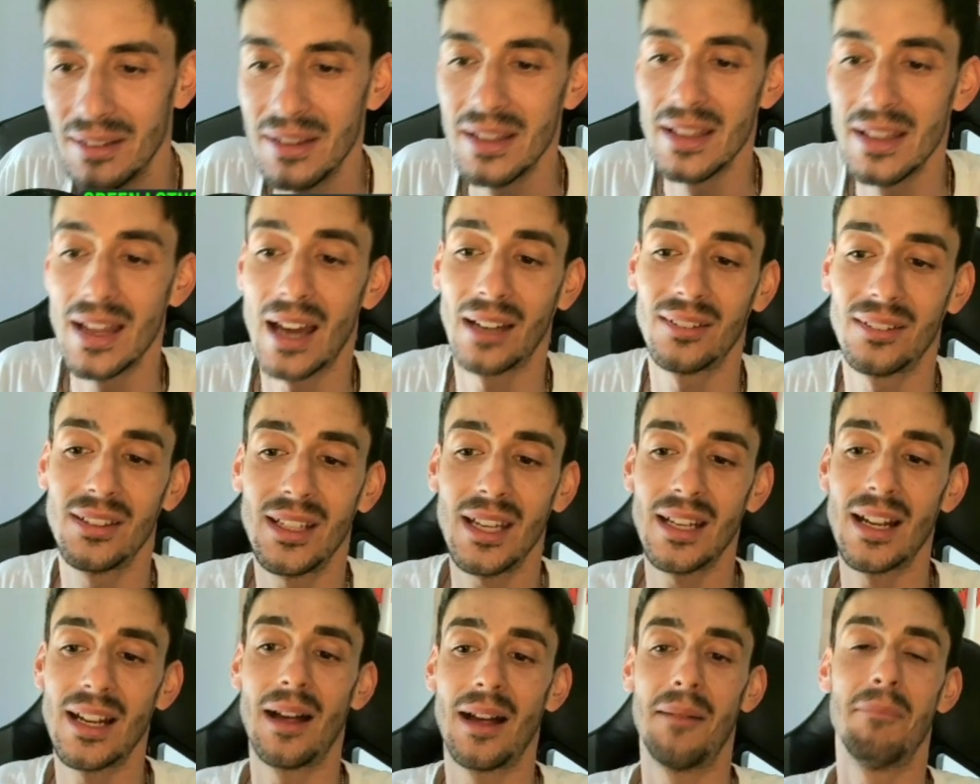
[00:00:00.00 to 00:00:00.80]
Así que
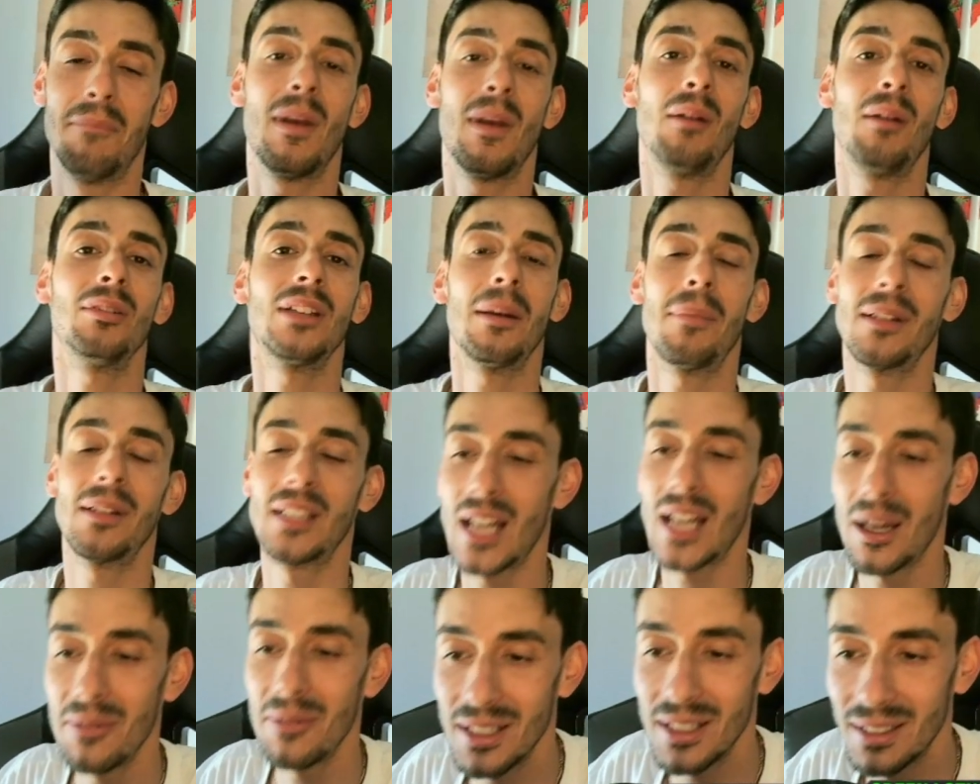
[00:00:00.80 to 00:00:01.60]
nada, vamos a pasar
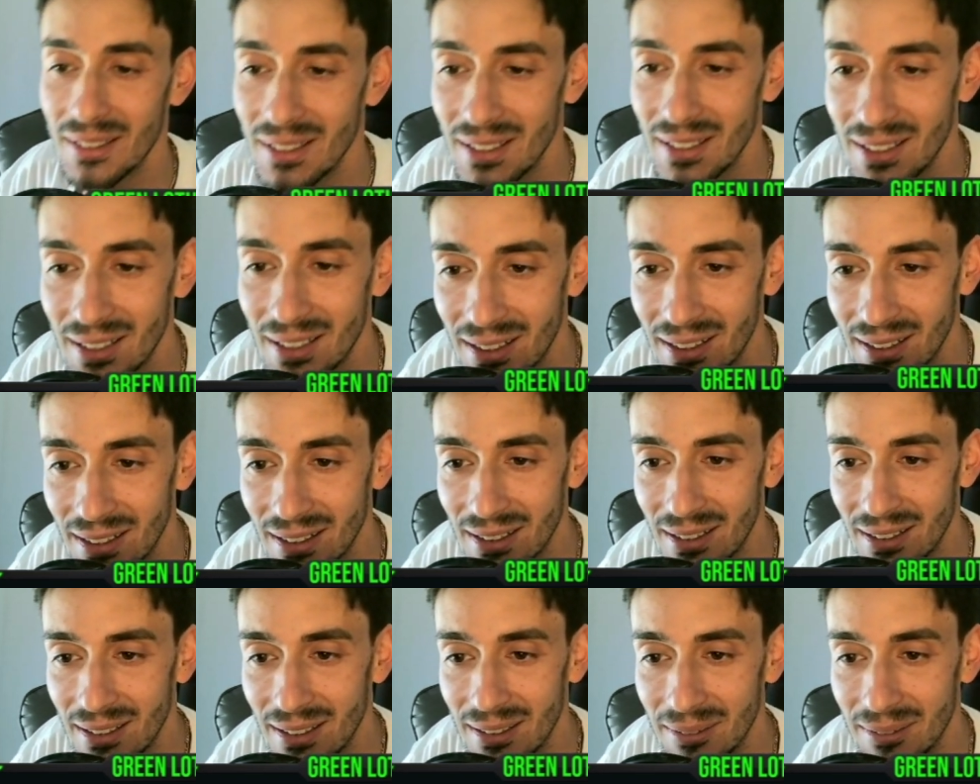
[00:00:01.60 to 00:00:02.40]
a ver
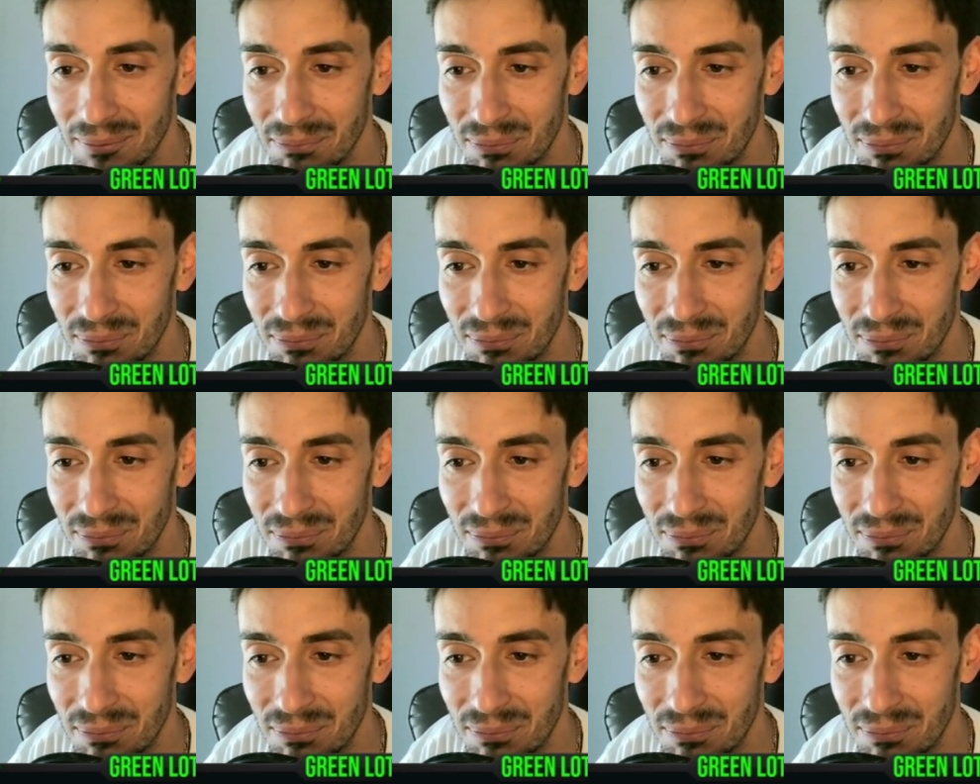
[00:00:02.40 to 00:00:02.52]
el,